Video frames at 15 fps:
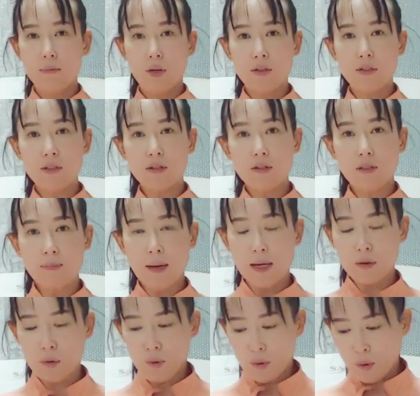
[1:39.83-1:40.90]
면적을
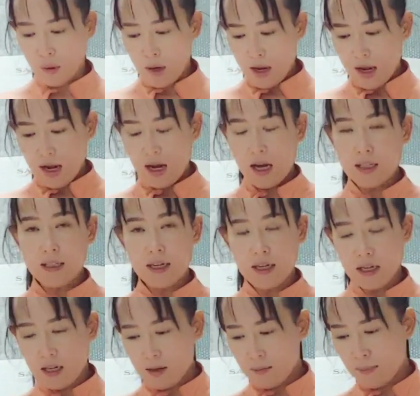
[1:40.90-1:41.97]
봐도 아
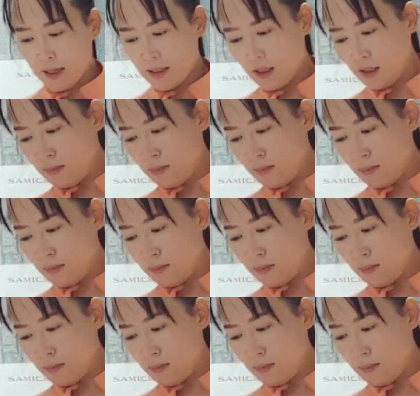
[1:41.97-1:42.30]
내가 만약